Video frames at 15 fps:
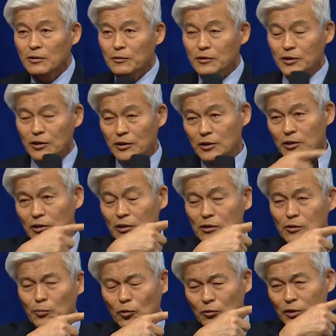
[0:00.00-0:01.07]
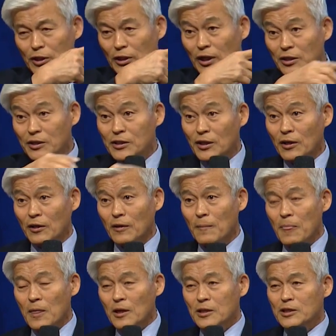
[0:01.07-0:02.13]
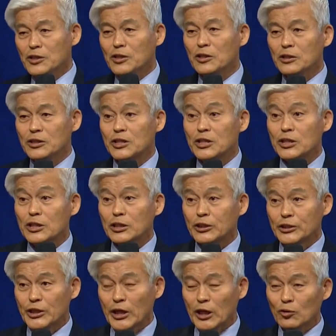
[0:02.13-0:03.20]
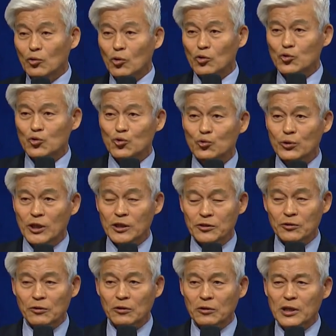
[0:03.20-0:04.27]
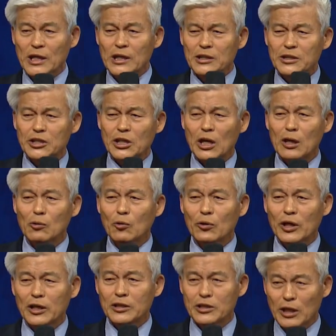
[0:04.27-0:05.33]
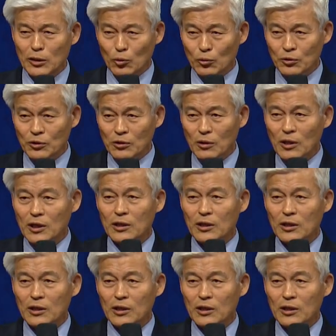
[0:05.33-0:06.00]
이 을보록인가 여기에 정치 제도 중에서 최고의 제도는